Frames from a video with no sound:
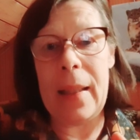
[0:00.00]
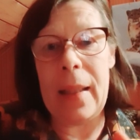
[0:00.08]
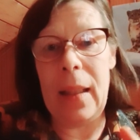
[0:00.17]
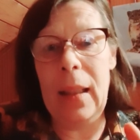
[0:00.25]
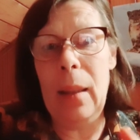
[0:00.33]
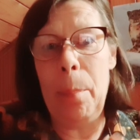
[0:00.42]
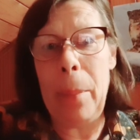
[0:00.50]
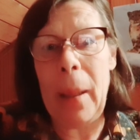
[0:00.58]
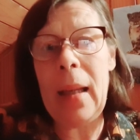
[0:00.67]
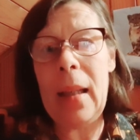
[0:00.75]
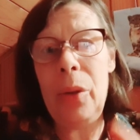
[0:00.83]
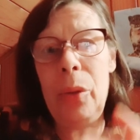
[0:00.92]
ils
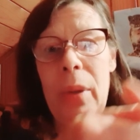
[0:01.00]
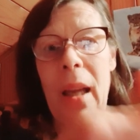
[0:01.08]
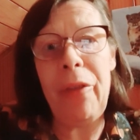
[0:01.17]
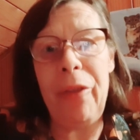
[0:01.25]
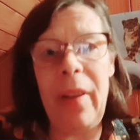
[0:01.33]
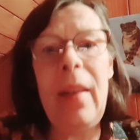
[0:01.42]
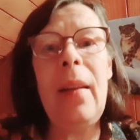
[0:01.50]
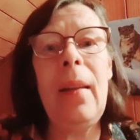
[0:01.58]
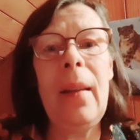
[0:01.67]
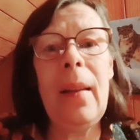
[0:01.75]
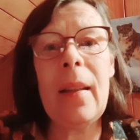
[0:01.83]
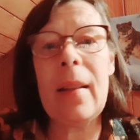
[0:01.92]
prennent une
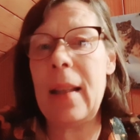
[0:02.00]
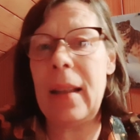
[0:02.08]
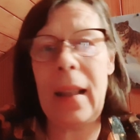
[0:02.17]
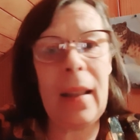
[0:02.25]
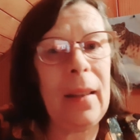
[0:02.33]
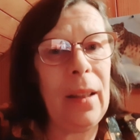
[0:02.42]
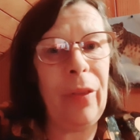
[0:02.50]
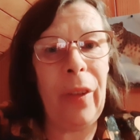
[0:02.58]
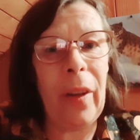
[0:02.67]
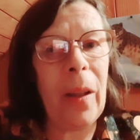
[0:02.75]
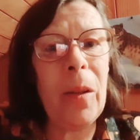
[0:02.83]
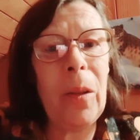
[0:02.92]
affaire, c'est très
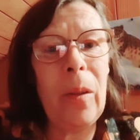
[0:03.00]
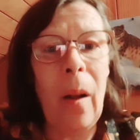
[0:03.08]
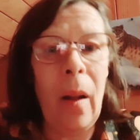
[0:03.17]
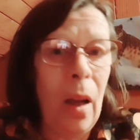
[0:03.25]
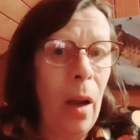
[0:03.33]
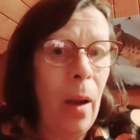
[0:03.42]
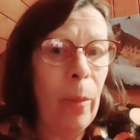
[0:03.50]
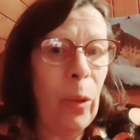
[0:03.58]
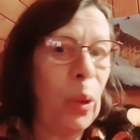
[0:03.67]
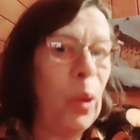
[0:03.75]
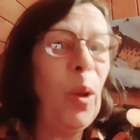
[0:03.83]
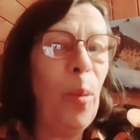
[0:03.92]
différent que
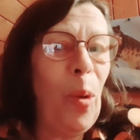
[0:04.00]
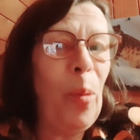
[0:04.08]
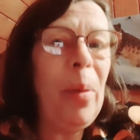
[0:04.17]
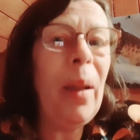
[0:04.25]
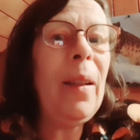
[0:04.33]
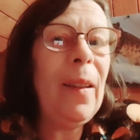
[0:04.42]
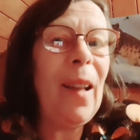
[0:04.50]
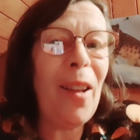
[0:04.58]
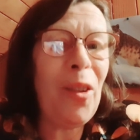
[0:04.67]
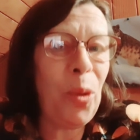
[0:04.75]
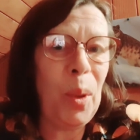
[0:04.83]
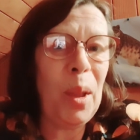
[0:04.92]
dans mon pays, la
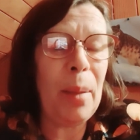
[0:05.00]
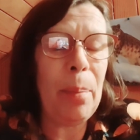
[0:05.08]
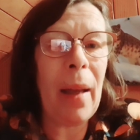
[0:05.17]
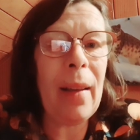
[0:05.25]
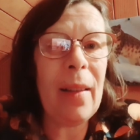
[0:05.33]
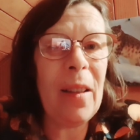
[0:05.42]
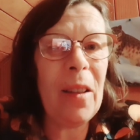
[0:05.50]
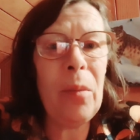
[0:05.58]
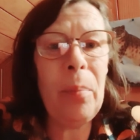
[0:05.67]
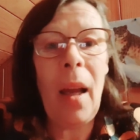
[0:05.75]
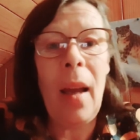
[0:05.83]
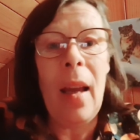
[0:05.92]
Suisse par
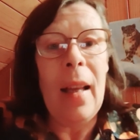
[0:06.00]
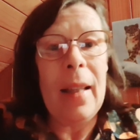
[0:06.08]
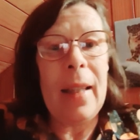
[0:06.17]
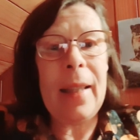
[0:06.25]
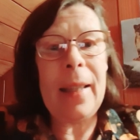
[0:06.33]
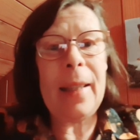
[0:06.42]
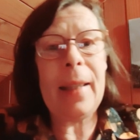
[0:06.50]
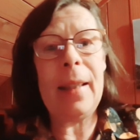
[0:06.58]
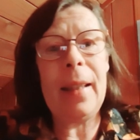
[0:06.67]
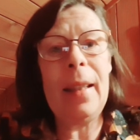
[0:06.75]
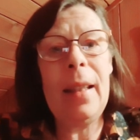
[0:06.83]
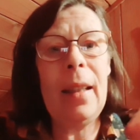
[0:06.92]
exemple,
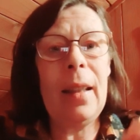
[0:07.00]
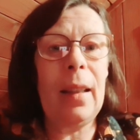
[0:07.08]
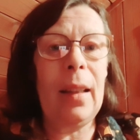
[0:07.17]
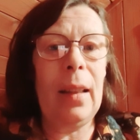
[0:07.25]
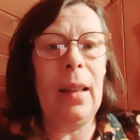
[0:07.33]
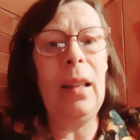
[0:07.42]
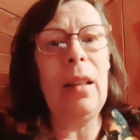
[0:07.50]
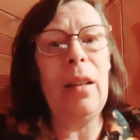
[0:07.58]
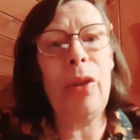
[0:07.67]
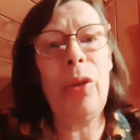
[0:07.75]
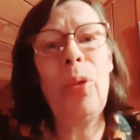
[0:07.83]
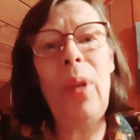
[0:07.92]
si
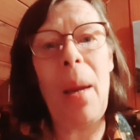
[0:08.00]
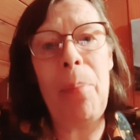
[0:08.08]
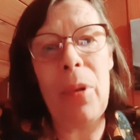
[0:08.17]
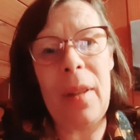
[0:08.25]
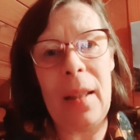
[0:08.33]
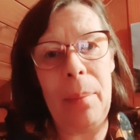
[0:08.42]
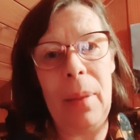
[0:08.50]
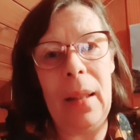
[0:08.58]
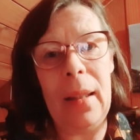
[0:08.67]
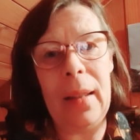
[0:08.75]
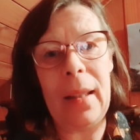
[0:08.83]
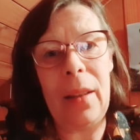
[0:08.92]
ils ont la
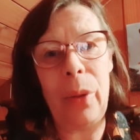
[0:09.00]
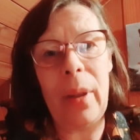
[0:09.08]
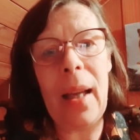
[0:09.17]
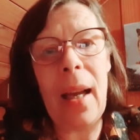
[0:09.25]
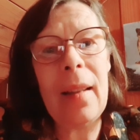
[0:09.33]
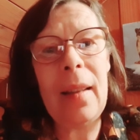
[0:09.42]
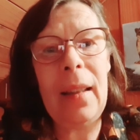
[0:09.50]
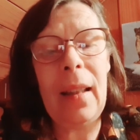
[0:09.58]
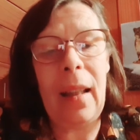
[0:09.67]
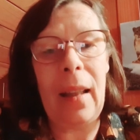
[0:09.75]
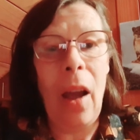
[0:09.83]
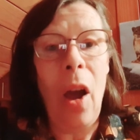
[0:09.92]
possibilité de
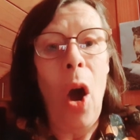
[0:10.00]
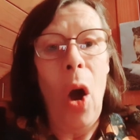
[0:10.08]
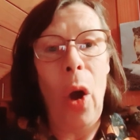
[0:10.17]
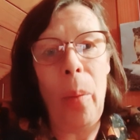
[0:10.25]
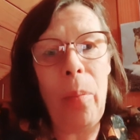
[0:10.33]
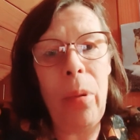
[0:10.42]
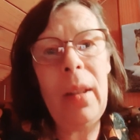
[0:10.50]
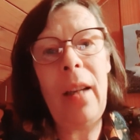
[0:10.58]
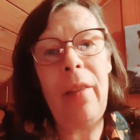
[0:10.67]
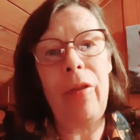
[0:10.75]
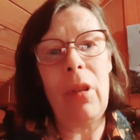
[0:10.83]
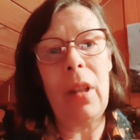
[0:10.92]
gagner. Un bon
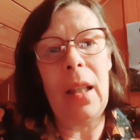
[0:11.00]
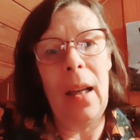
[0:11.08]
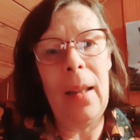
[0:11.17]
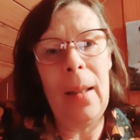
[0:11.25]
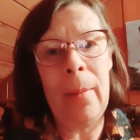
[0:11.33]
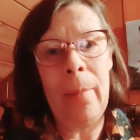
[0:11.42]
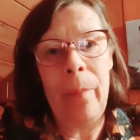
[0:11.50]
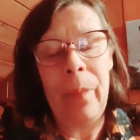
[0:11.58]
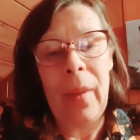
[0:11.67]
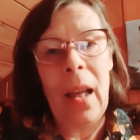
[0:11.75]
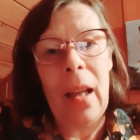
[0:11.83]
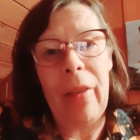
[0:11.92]
avocat,
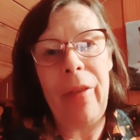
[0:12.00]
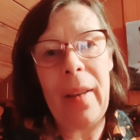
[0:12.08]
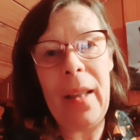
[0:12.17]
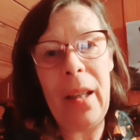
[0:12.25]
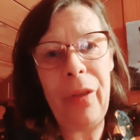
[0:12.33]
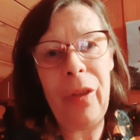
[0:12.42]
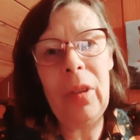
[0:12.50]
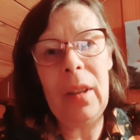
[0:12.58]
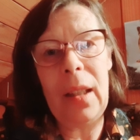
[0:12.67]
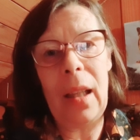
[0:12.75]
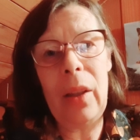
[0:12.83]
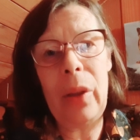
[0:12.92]
va défendre
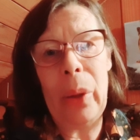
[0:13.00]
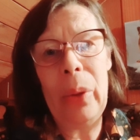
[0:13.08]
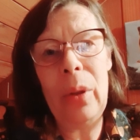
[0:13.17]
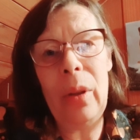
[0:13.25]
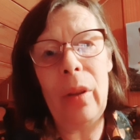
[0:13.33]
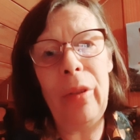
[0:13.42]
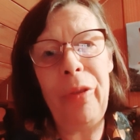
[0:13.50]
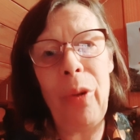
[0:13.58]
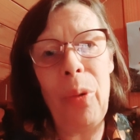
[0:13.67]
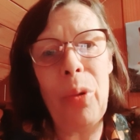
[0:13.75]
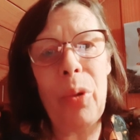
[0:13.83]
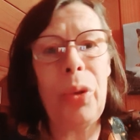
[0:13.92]
quelqu'un en
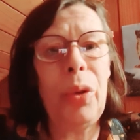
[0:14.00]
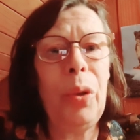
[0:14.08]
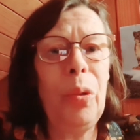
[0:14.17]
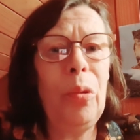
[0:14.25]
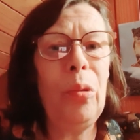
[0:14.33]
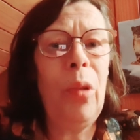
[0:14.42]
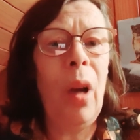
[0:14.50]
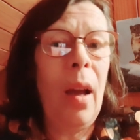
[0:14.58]
fonction